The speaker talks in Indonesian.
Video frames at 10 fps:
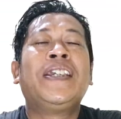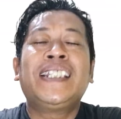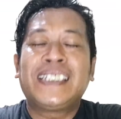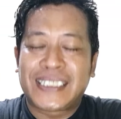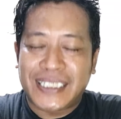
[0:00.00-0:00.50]

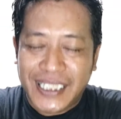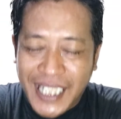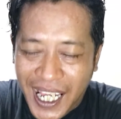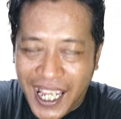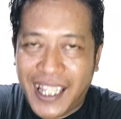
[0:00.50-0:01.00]

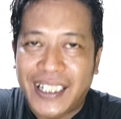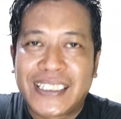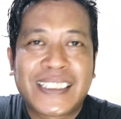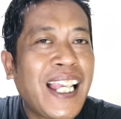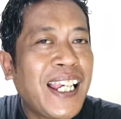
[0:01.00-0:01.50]
Bisa,
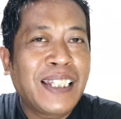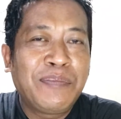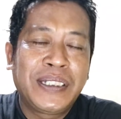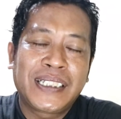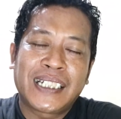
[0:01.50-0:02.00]

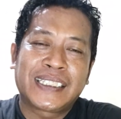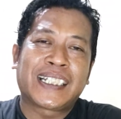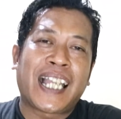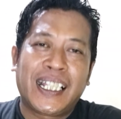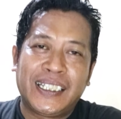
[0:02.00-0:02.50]
sangat bisa
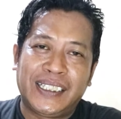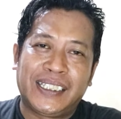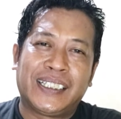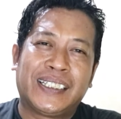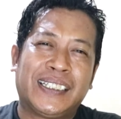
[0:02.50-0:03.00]

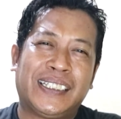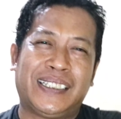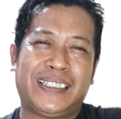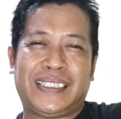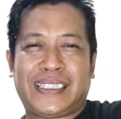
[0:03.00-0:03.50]
sekali.
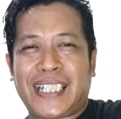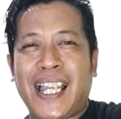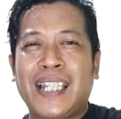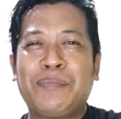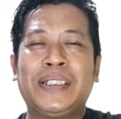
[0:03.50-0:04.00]

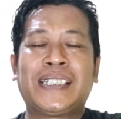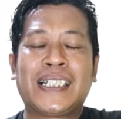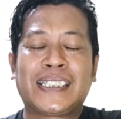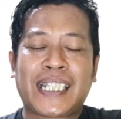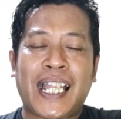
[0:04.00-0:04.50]
Sangat
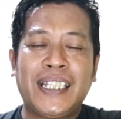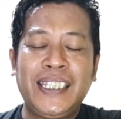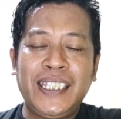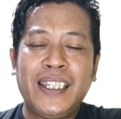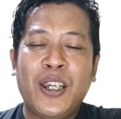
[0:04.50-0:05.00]
bisa
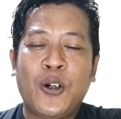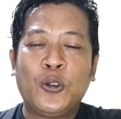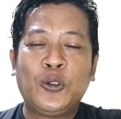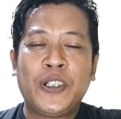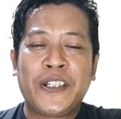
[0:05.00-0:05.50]
sekali
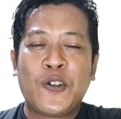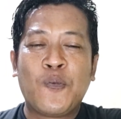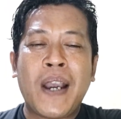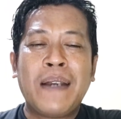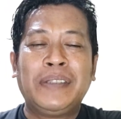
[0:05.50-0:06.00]
untuk
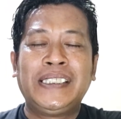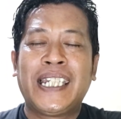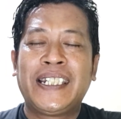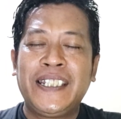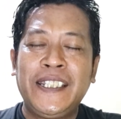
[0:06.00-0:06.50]
diubah
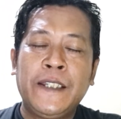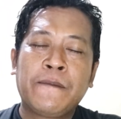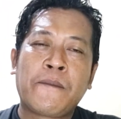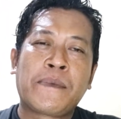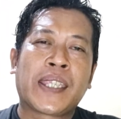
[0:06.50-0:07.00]
menjadi
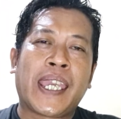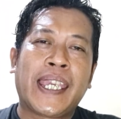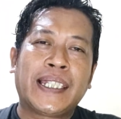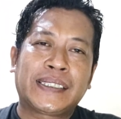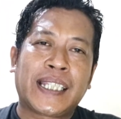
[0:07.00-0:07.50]

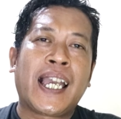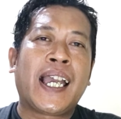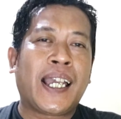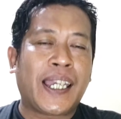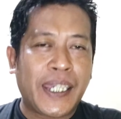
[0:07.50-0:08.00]

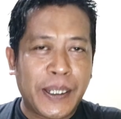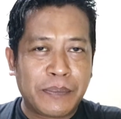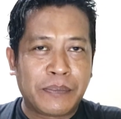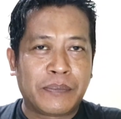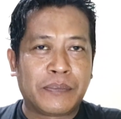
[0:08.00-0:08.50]

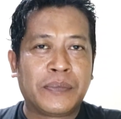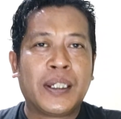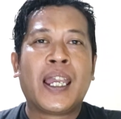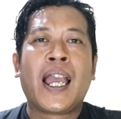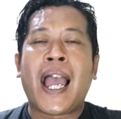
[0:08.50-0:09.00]
SHM.
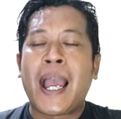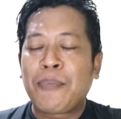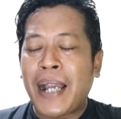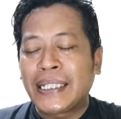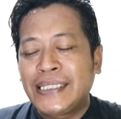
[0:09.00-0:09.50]

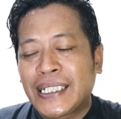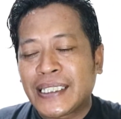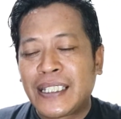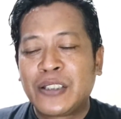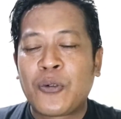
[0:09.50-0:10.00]
Apa aja
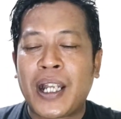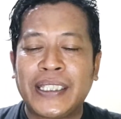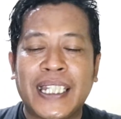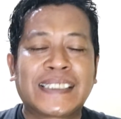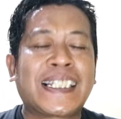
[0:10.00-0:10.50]

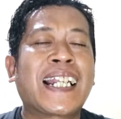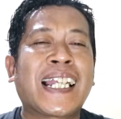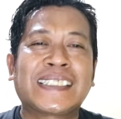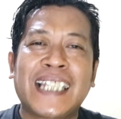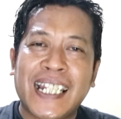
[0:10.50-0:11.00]
ketentuannya?
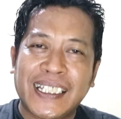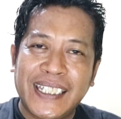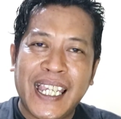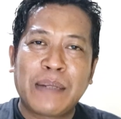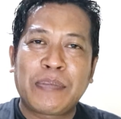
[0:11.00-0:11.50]

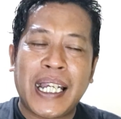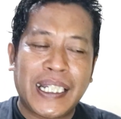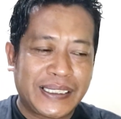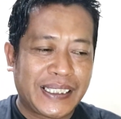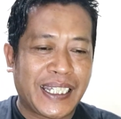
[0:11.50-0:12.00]
Syarat-syaratnya
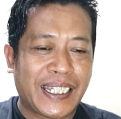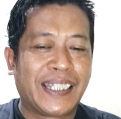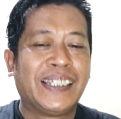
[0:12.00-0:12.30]
apa aja?